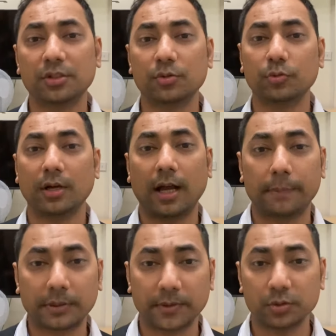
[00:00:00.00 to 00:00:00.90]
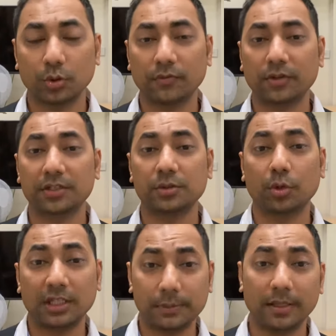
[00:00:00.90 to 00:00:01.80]
दूंगा आपके पास नोटिफिकेशन
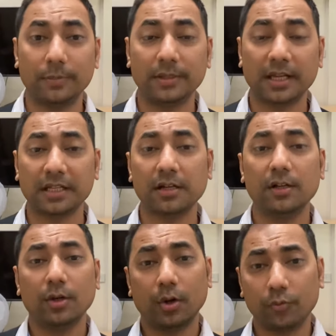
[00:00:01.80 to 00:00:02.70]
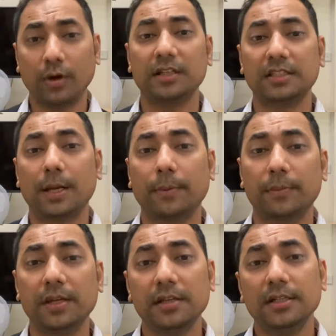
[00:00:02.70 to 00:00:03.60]
और ईमेल भी आएगा और वहाँ से आप
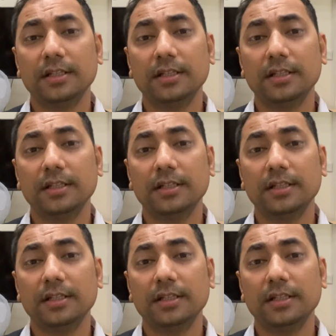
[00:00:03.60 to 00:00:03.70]
अपने